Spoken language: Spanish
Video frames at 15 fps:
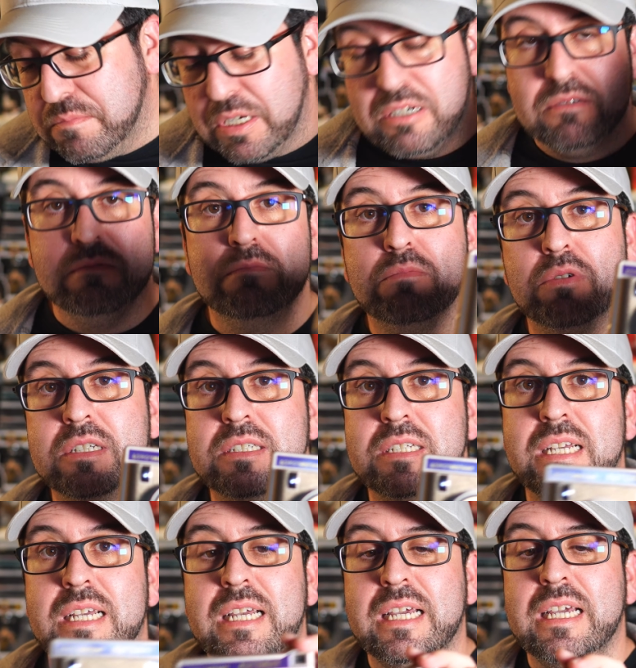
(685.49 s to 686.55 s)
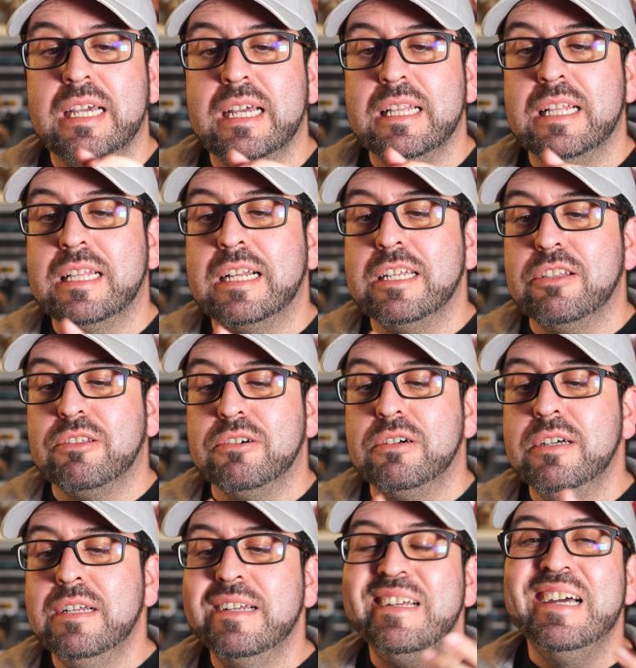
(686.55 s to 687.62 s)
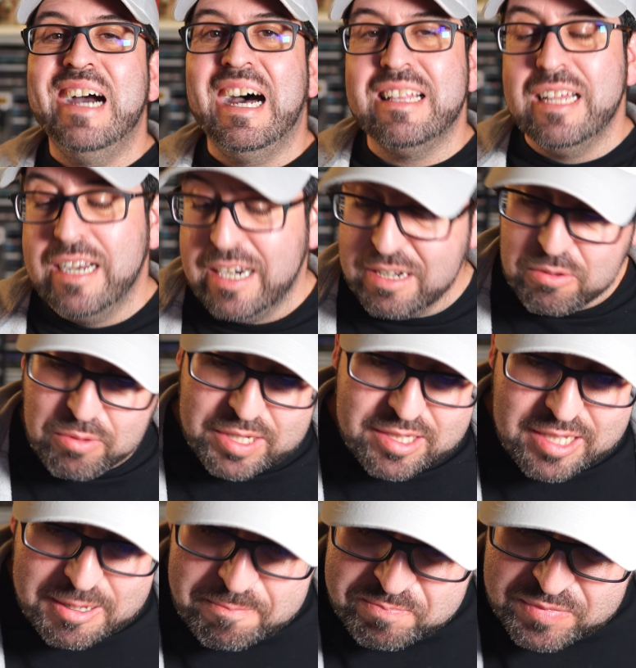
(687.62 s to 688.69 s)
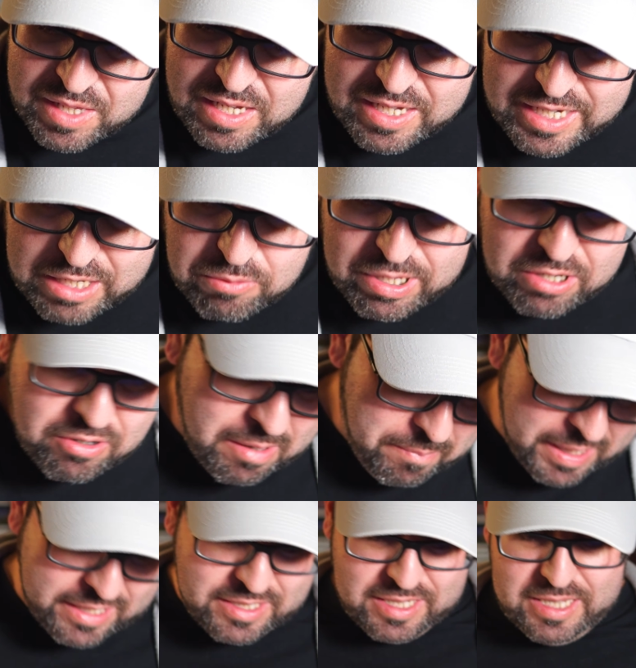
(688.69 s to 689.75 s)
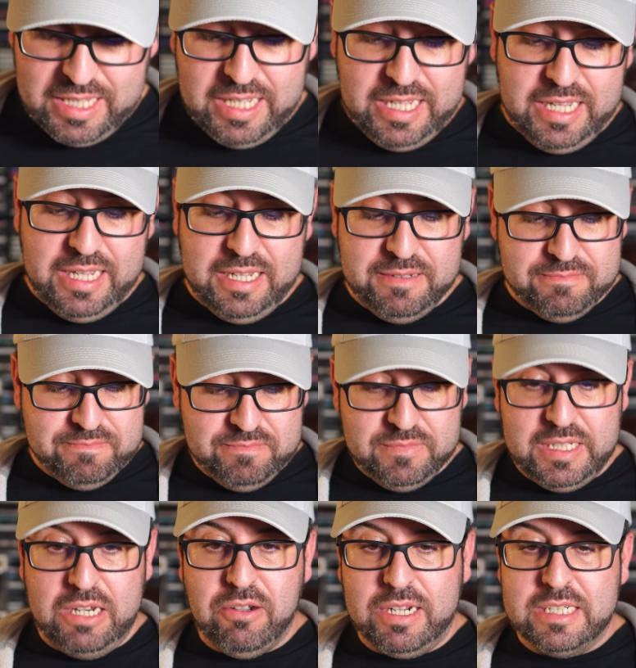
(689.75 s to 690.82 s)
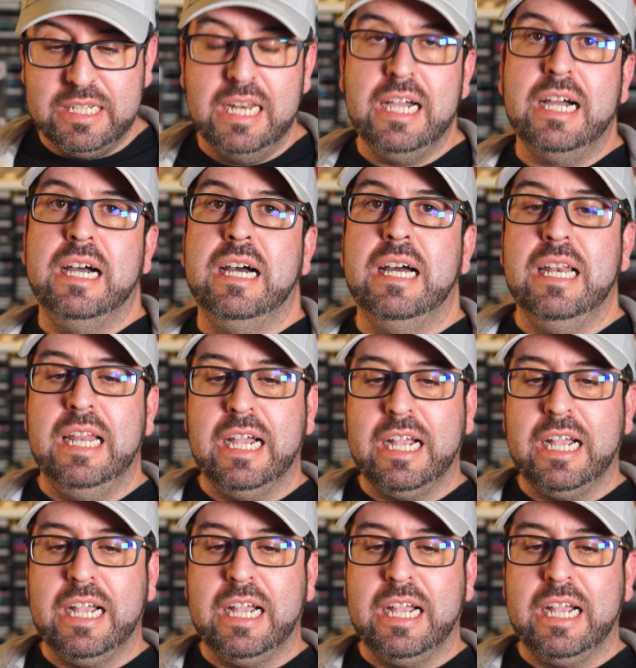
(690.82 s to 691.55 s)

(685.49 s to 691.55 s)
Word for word: Bueno, pues eh, detallito a tener en cuenta. Y luego, aparte de, lo que es la,